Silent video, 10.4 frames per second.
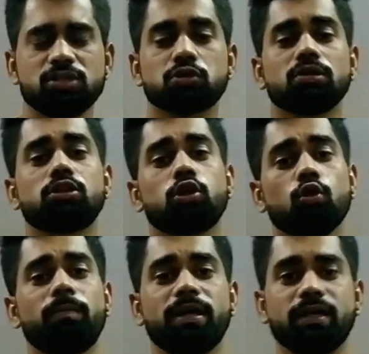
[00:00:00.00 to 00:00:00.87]
ज़रूरत
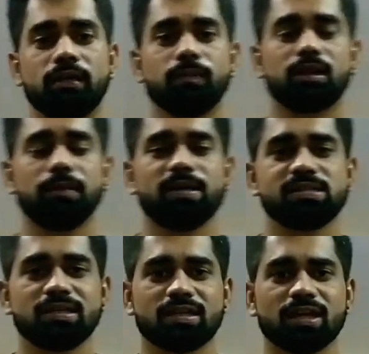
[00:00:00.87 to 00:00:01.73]
क्यों पड़ी मतलब
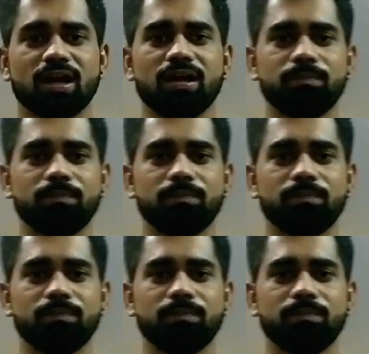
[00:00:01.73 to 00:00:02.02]
ऐसी क्या